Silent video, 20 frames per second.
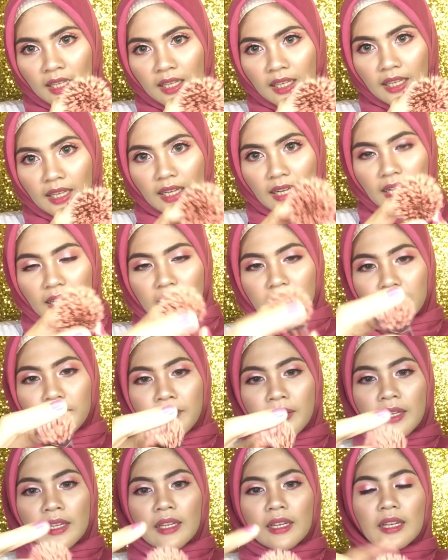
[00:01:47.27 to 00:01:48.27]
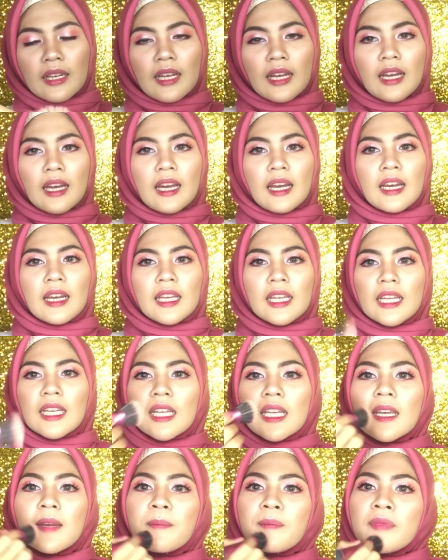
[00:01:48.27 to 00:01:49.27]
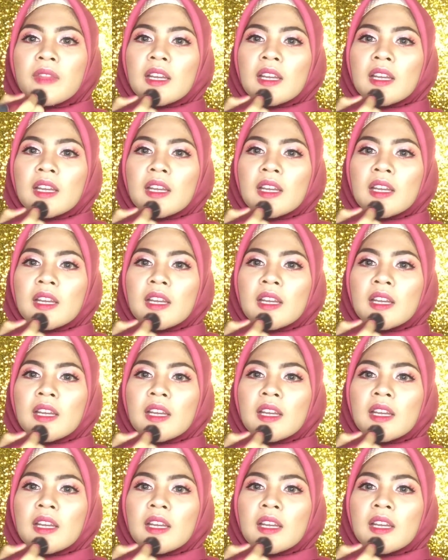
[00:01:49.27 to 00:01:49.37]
ya kan nah ini